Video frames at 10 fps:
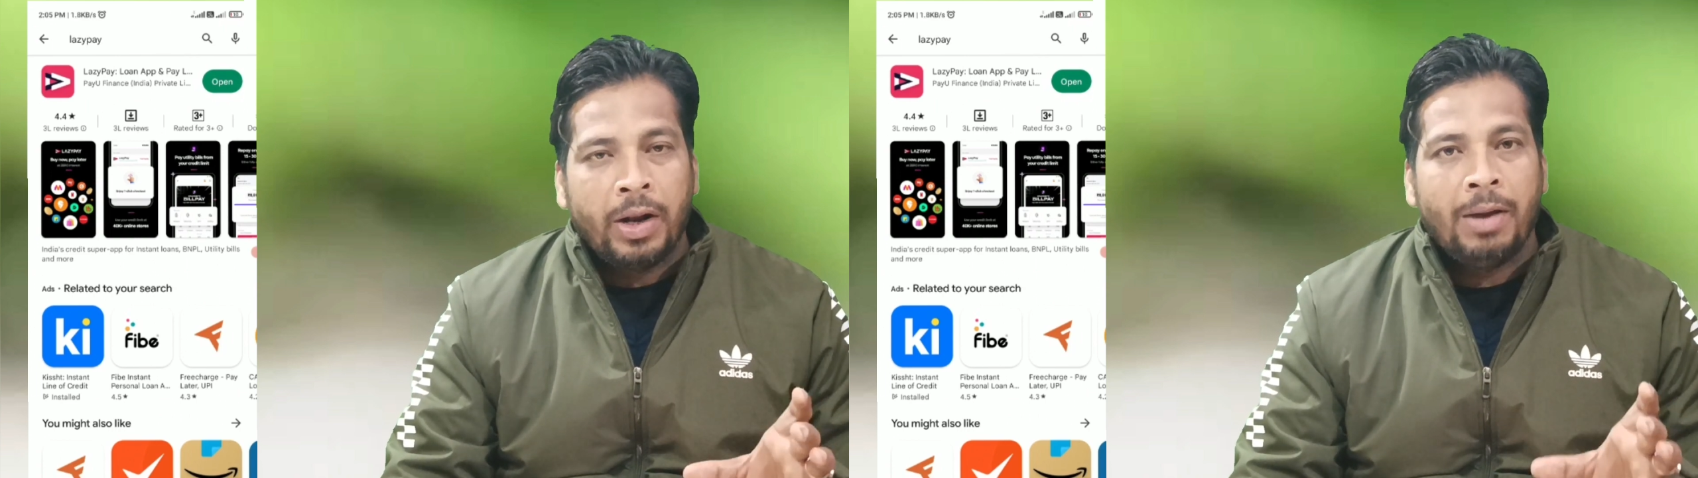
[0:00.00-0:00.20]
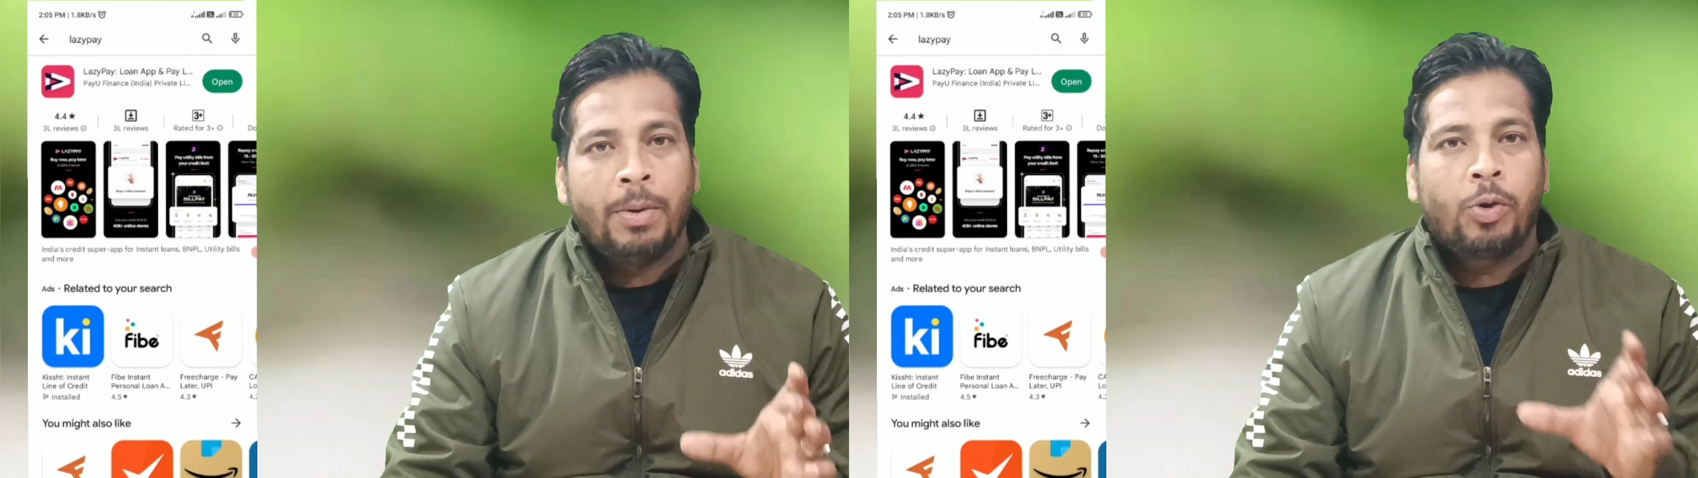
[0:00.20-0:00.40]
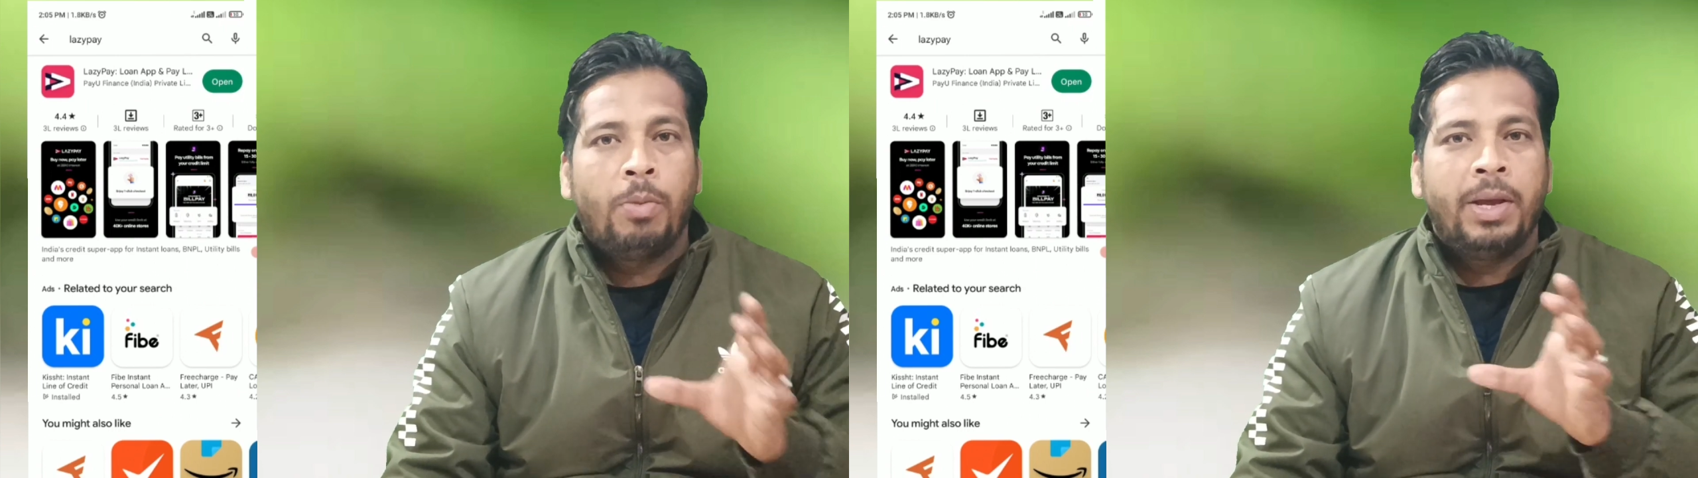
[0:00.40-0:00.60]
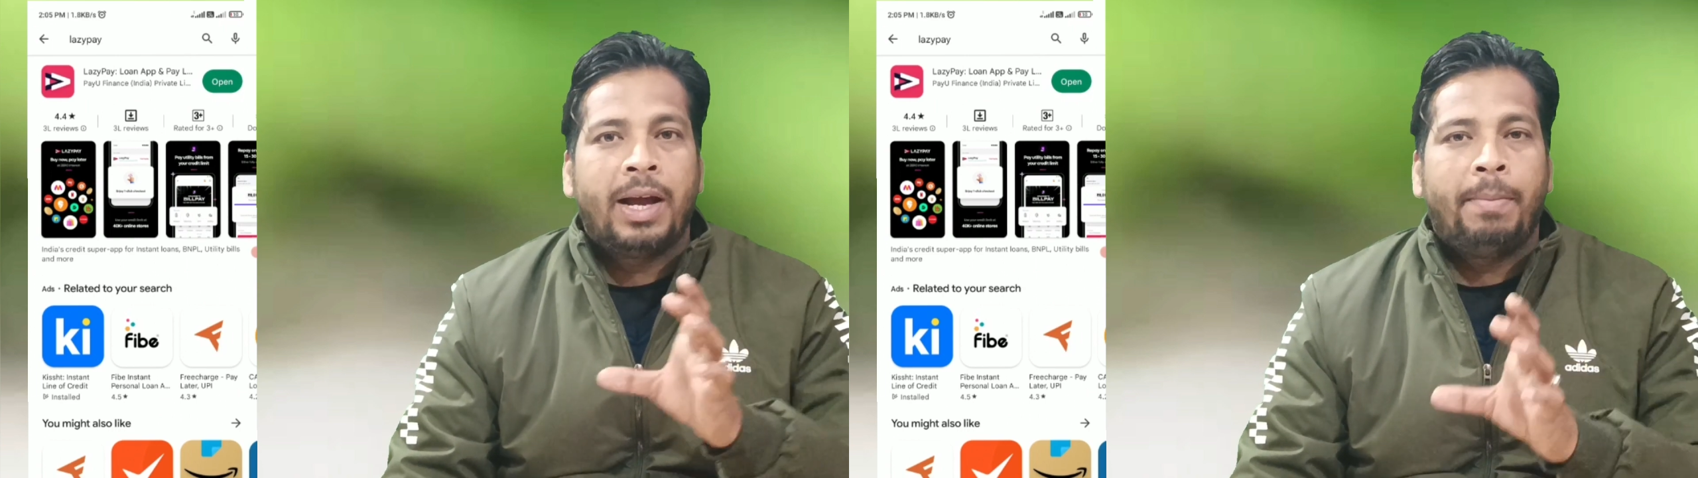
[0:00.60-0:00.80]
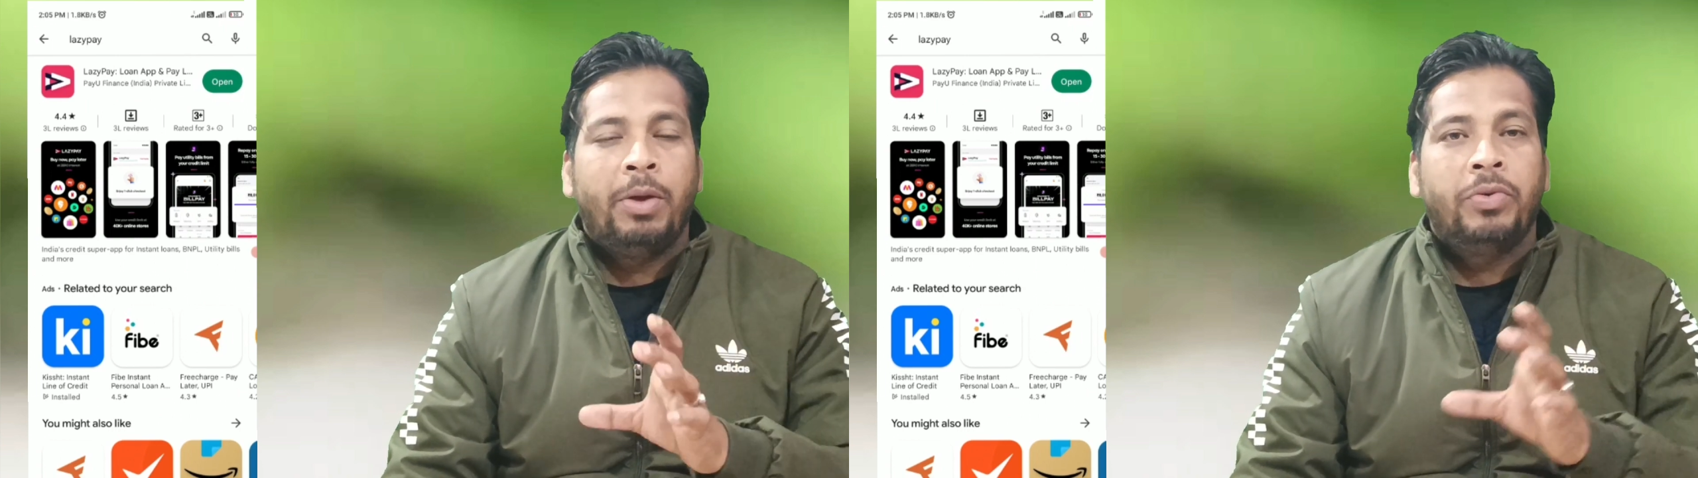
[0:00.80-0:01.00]
लिमिट को भी
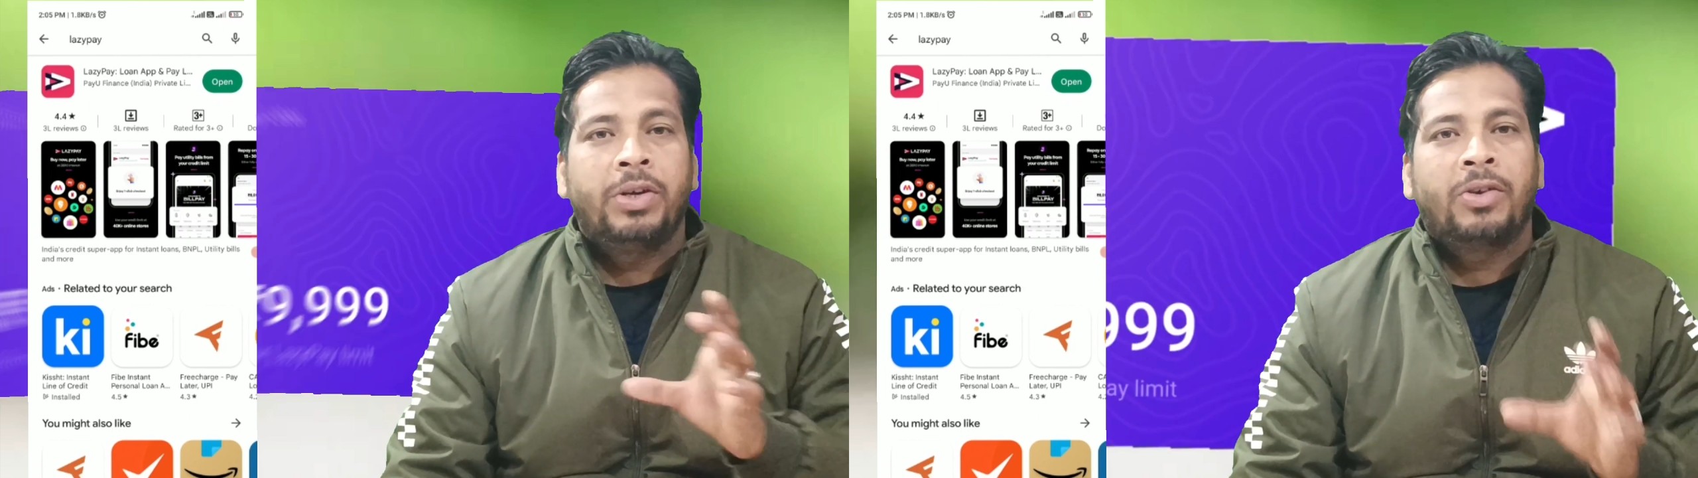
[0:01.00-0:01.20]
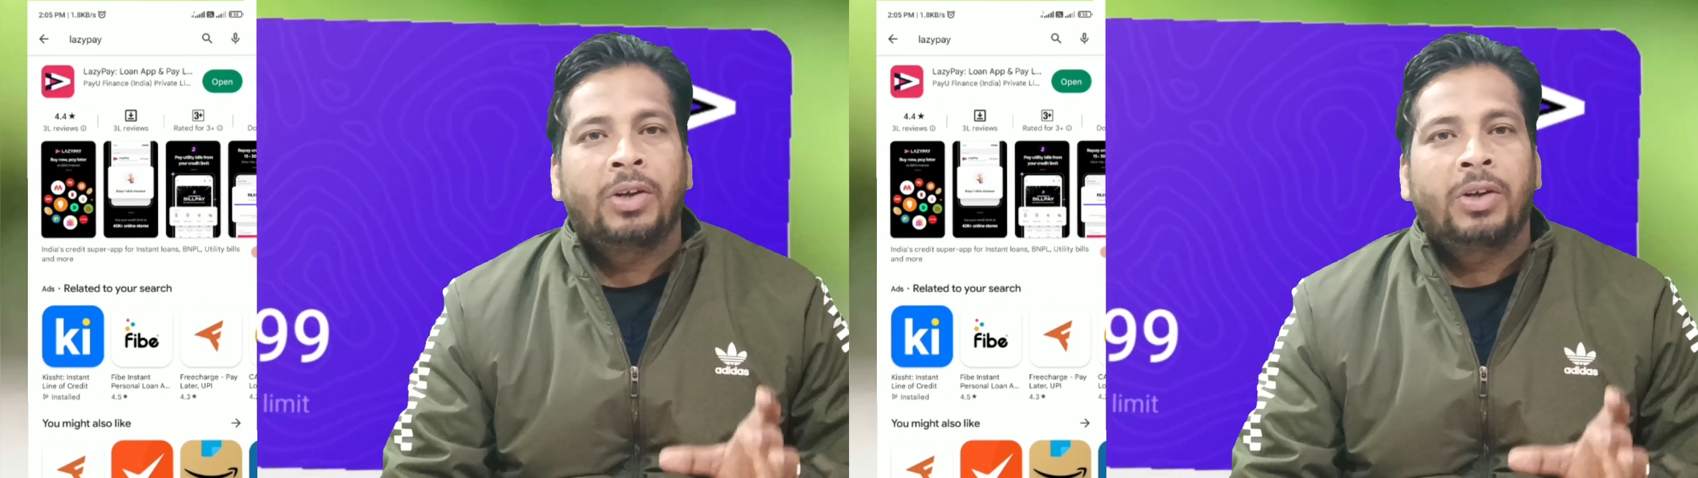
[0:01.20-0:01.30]
यहाँ पे यूज कर